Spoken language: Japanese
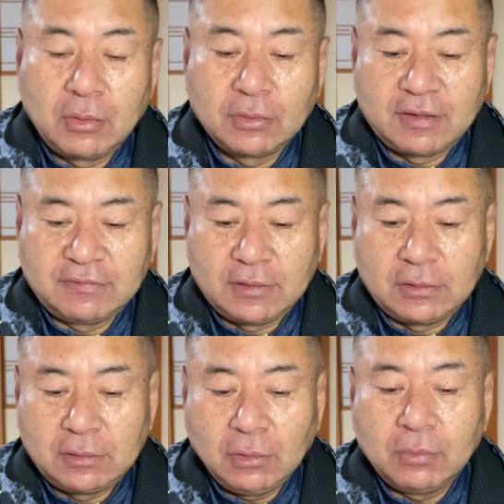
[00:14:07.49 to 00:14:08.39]
が起きやす
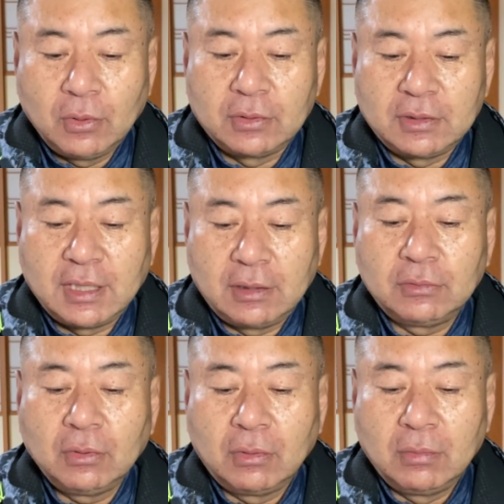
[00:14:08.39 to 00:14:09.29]
いと言え
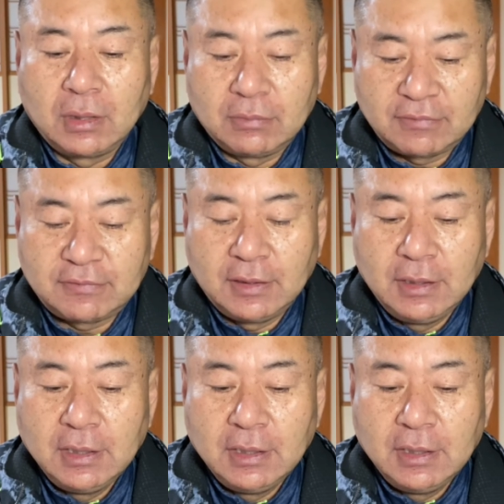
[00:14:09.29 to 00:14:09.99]
ると思います。